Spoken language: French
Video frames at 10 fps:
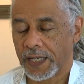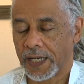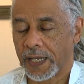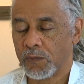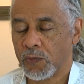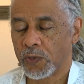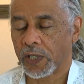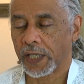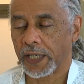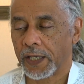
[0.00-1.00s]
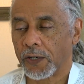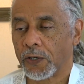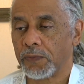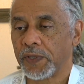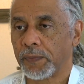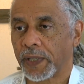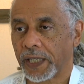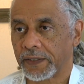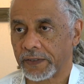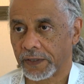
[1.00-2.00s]
L'amour est
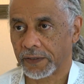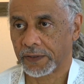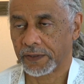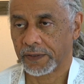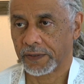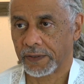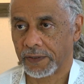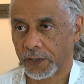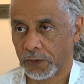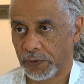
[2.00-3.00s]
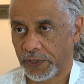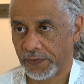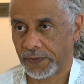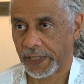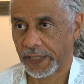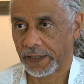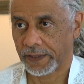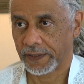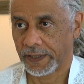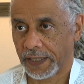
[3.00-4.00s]
omniprésente dans l'univers,
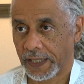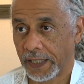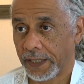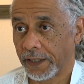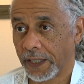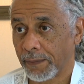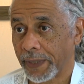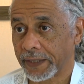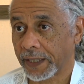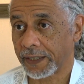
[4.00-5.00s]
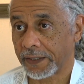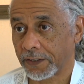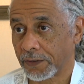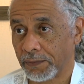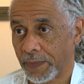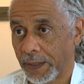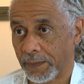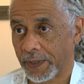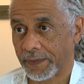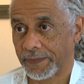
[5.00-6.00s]
elle est dans la matrice même.